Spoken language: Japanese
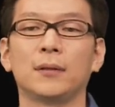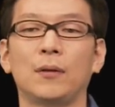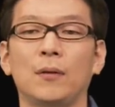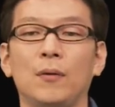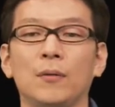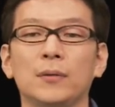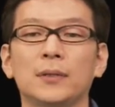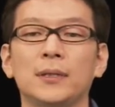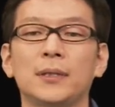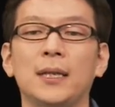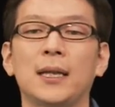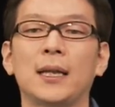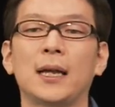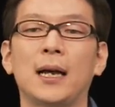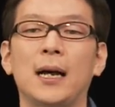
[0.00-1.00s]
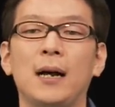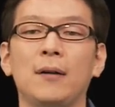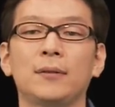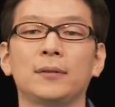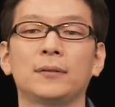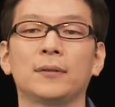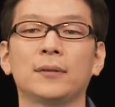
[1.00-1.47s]
音声
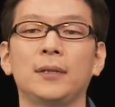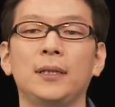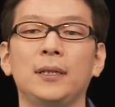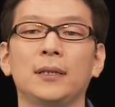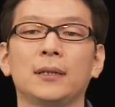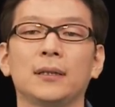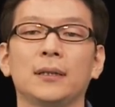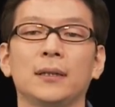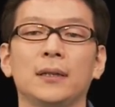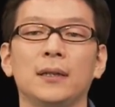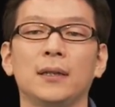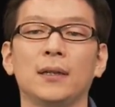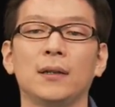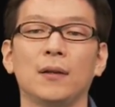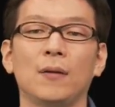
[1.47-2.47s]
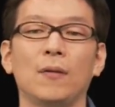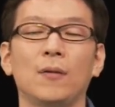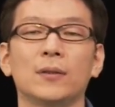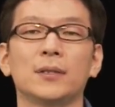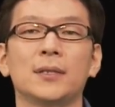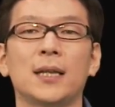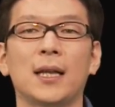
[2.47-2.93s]
アウトに音
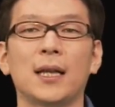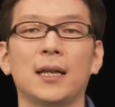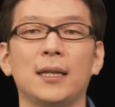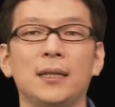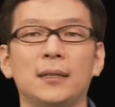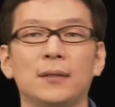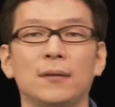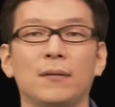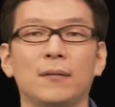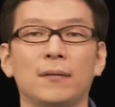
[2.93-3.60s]
声インと